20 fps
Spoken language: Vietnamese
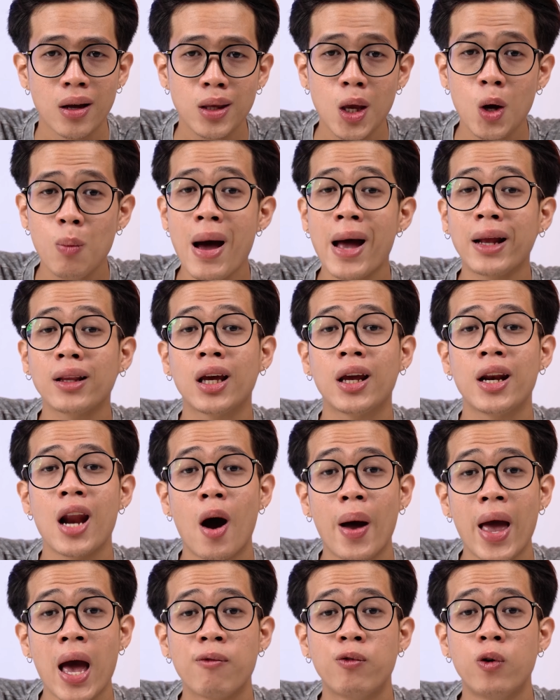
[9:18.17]
nhiều bạn thì
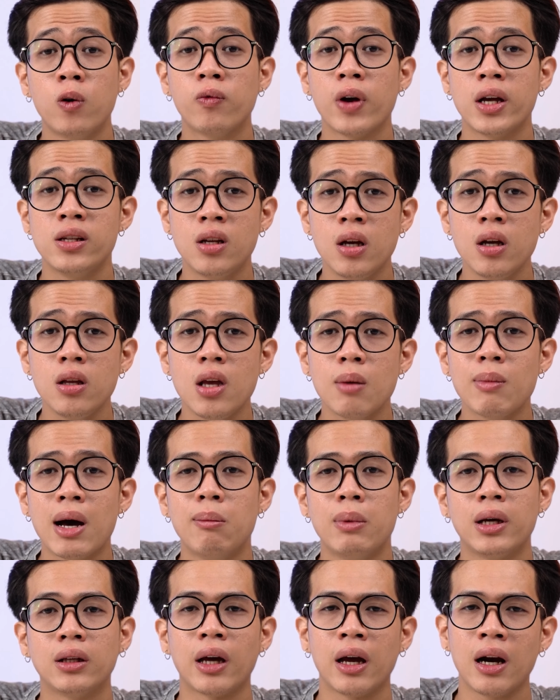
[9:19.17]
đòi iPhone phải zin nhưng
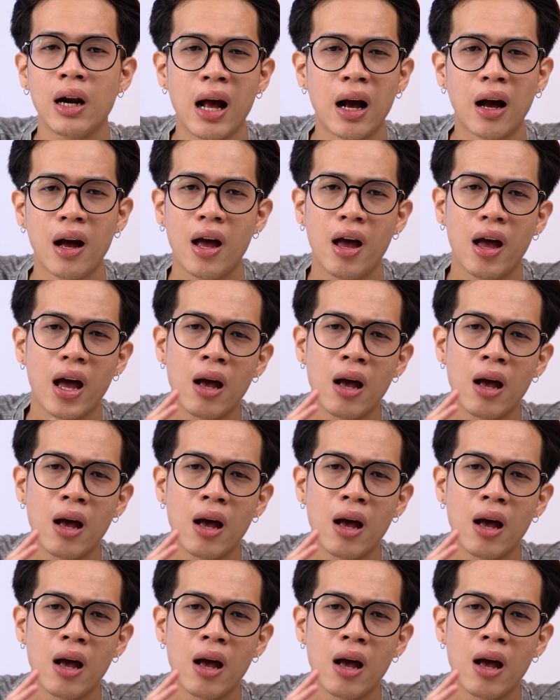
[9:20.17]
mà mình thấy rằng